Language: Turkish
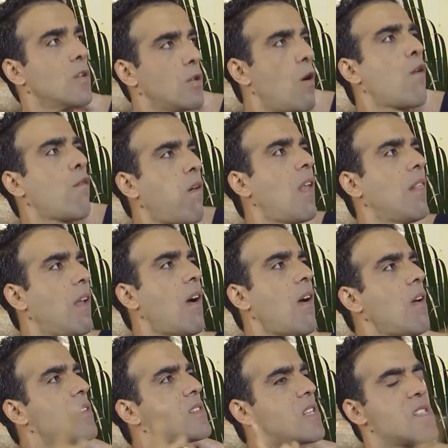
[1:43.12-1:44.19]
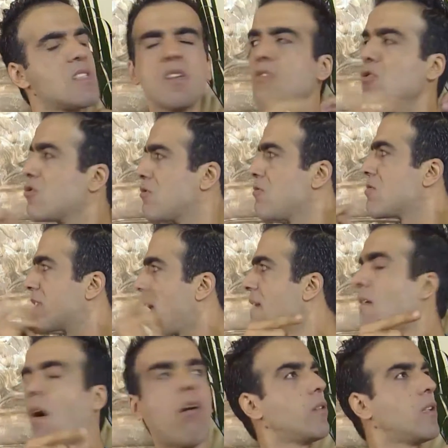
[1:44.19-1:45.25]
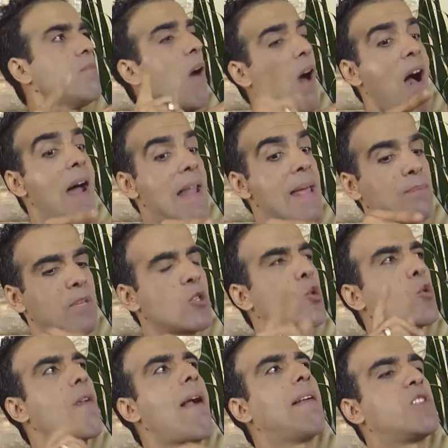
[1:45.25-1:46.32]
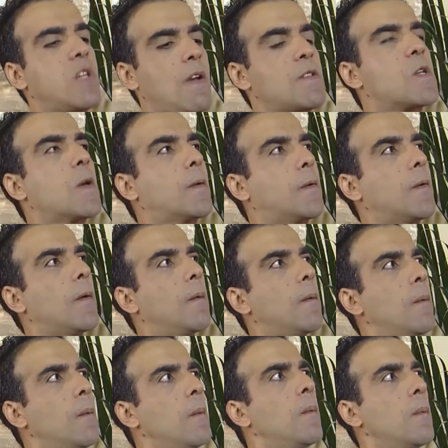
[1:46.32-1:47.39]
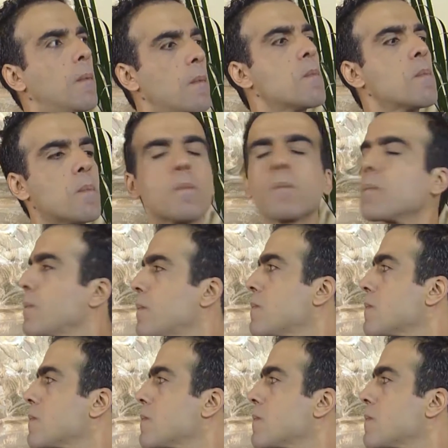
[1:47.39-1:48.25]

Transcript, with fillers: Yok valla sizin yüzünüzden adım alemde jurnalciye çıktı. Jurnalci